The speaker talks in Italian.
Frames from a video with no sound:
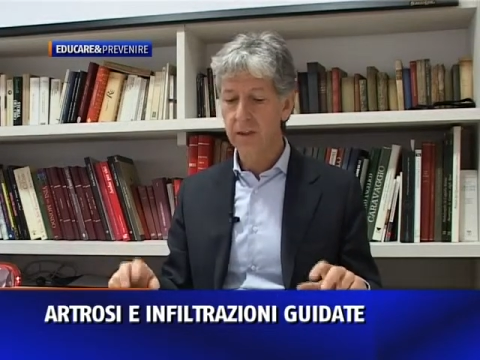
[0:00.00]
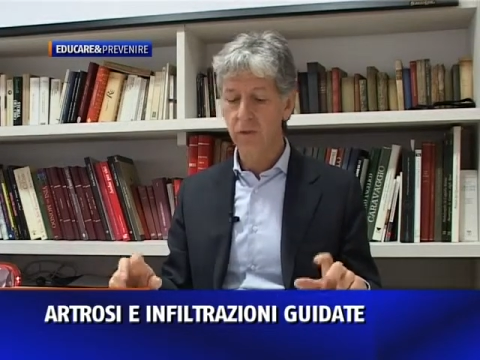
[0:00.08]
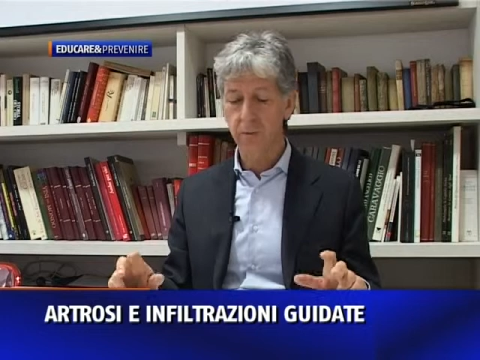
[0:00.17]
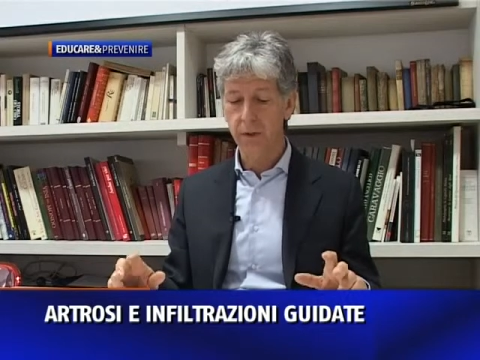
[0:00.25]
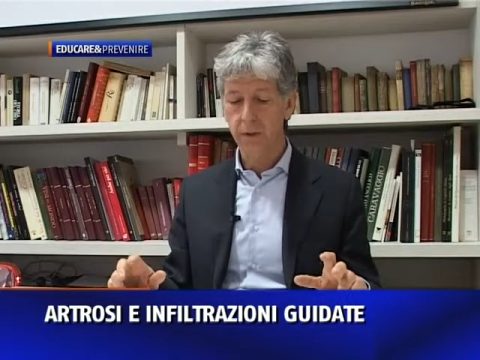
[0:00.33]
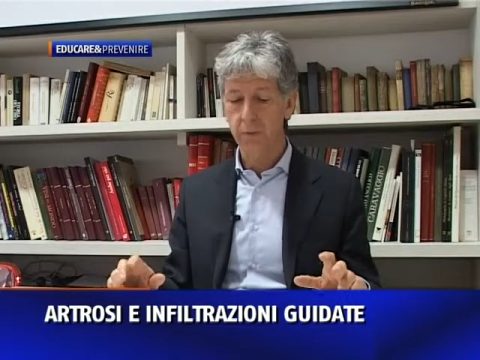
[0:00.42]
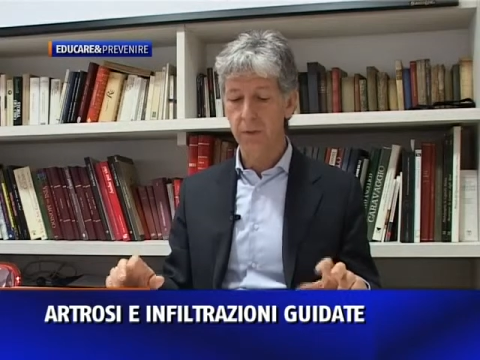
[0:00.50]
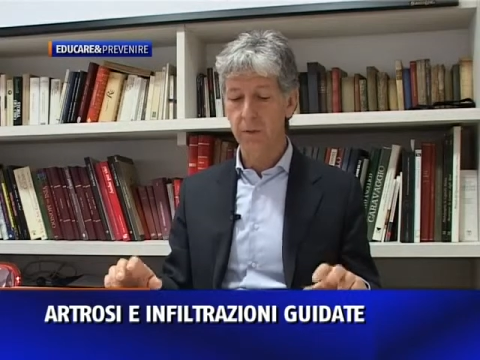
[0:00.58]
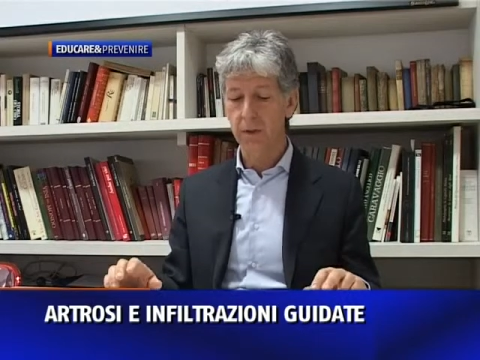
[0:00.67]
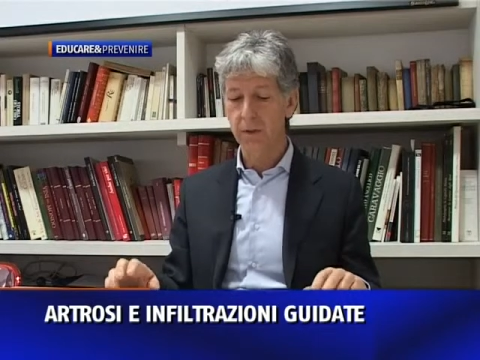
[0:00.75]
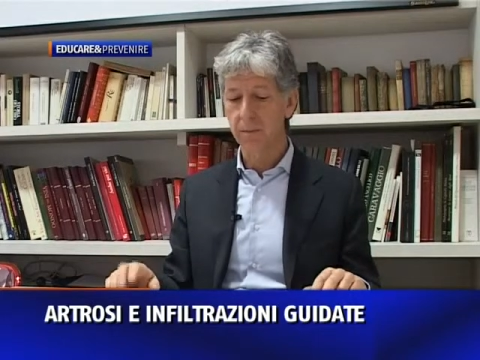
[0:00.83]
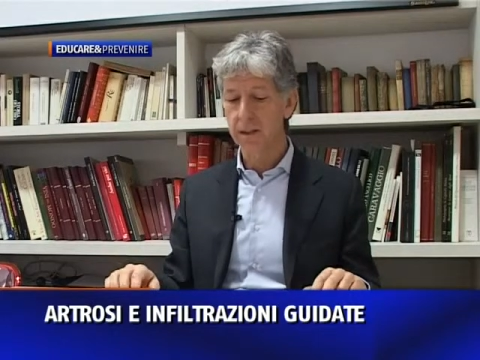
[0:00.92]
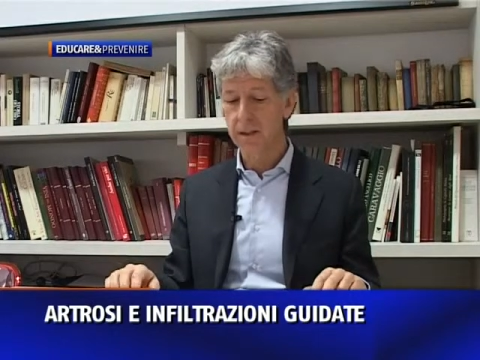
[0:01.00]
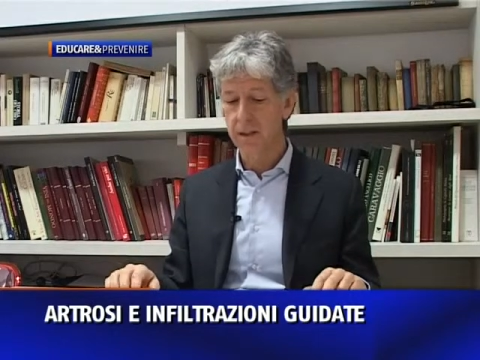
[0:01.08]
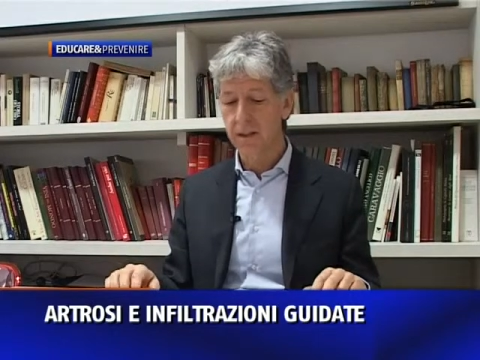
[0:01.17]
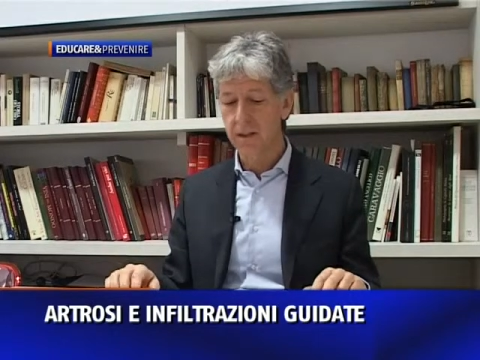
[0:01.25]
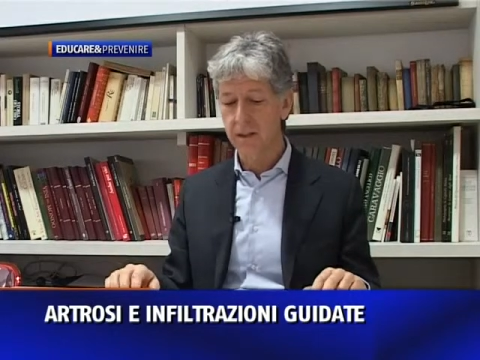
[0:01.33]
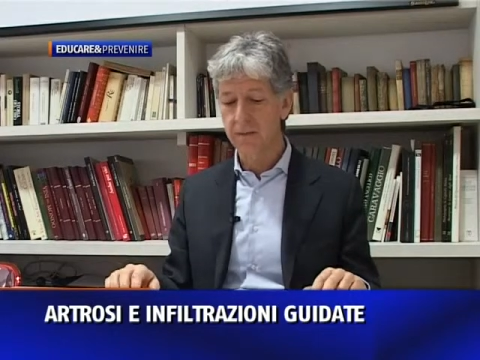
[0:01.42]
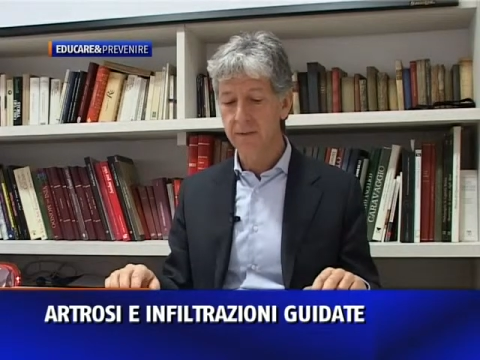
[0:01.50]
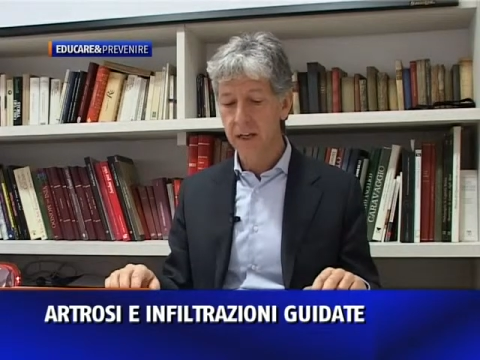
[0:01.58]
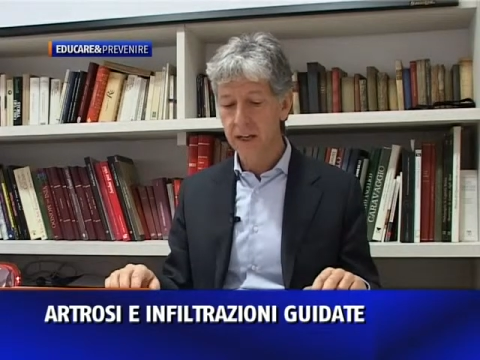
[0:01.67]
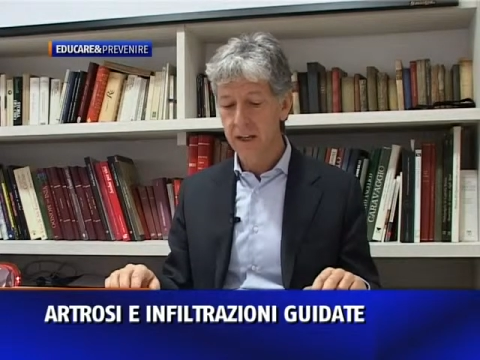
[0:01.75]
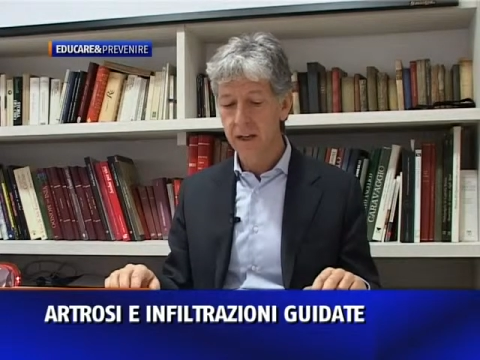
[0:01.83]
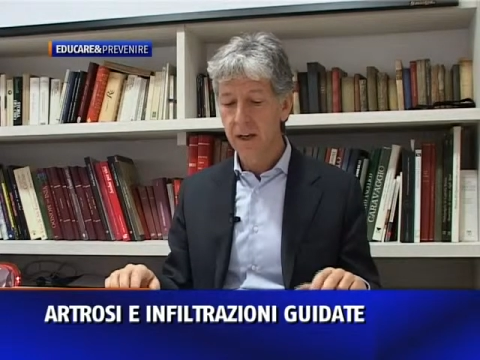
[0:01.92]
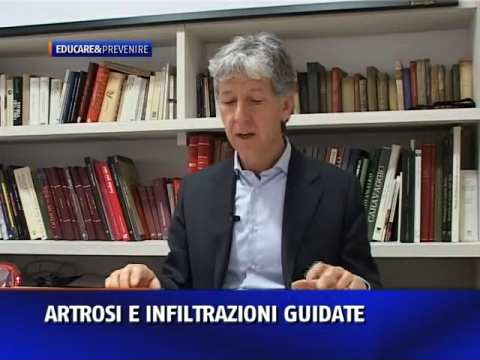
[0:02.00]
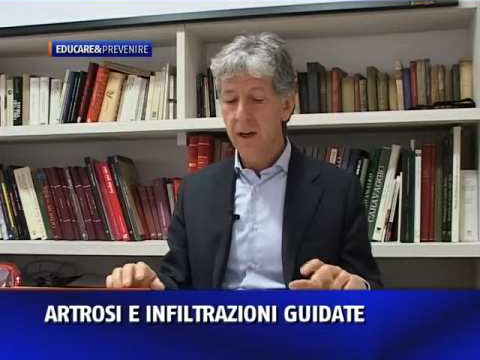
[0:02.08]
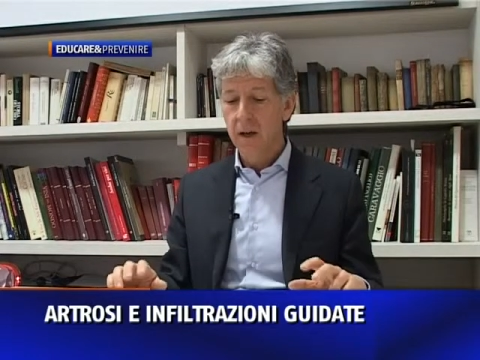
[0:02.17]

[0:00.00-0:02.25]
e soprattutto quando il paziente viene